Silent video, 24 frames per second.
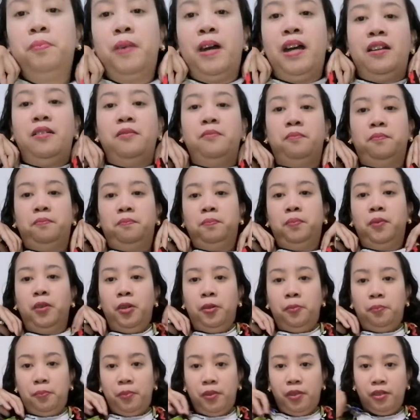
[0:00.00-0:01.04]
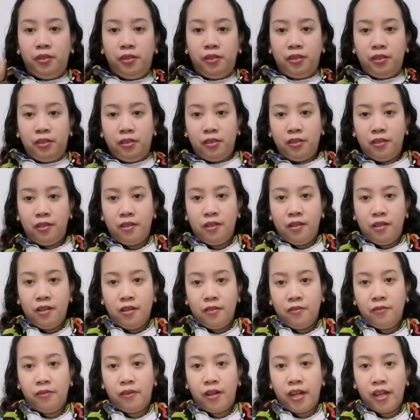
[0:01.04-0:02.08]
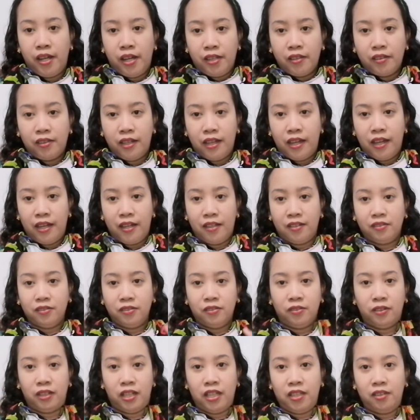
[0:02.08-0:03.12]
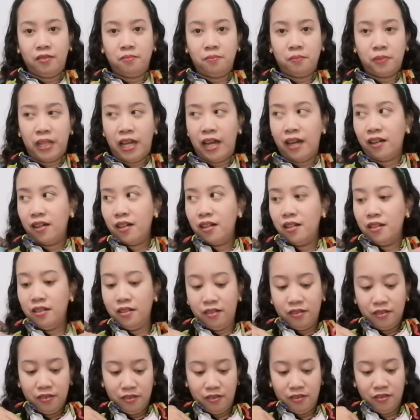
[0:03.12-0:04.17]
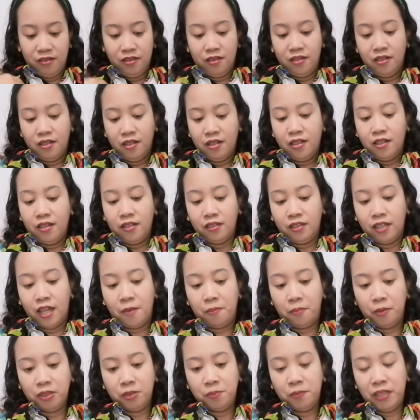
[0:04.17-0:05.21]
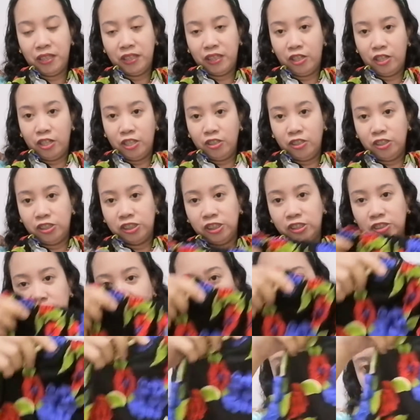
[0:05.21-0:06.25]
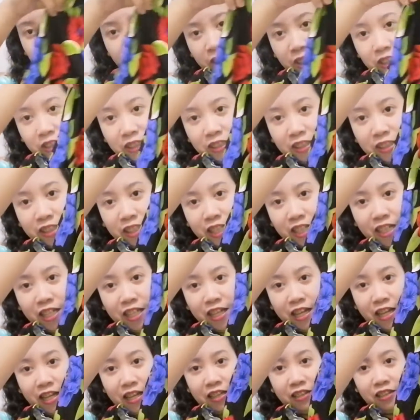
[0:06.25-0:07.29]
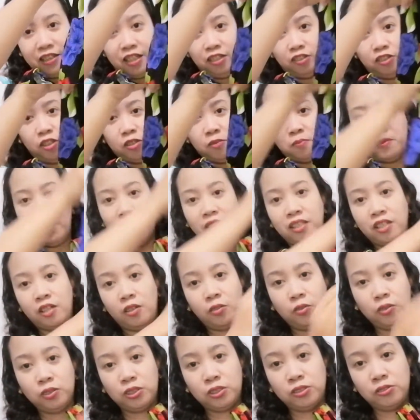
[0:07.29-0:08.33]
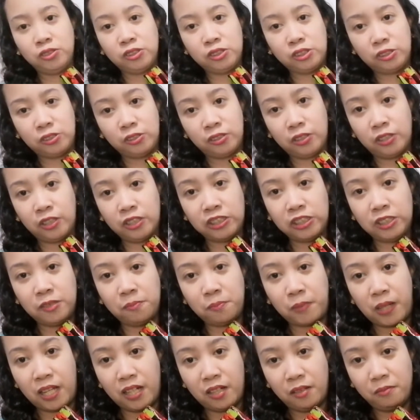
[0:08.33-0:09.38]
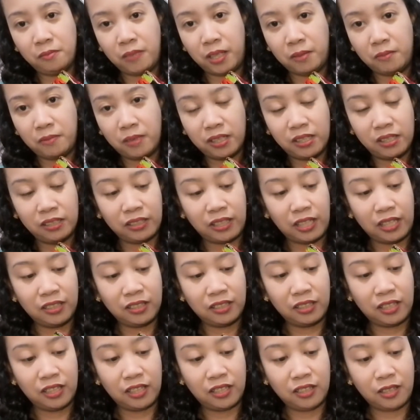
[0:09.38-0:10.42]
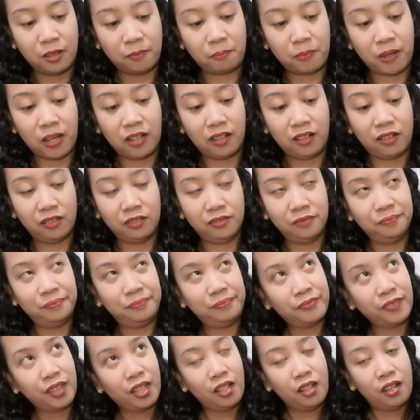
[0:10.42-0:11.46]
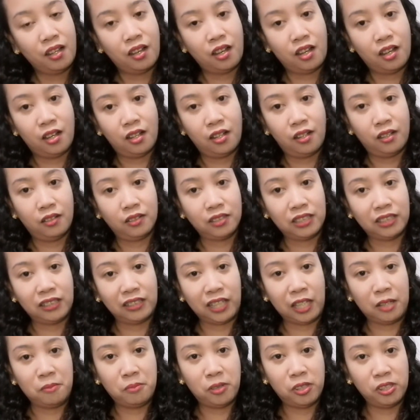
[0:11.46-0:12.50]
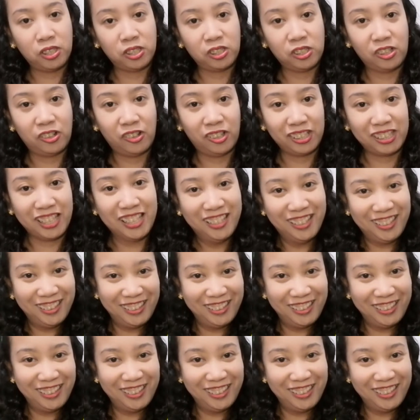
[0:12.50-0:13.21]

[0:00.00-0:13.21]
Parang purple, red, and green black. Tapos may turn niya siyang shorts. Ayan. Ito yung mga nausong shorts. Yung parang may mga ganyan na parang uh, sa tablecloth.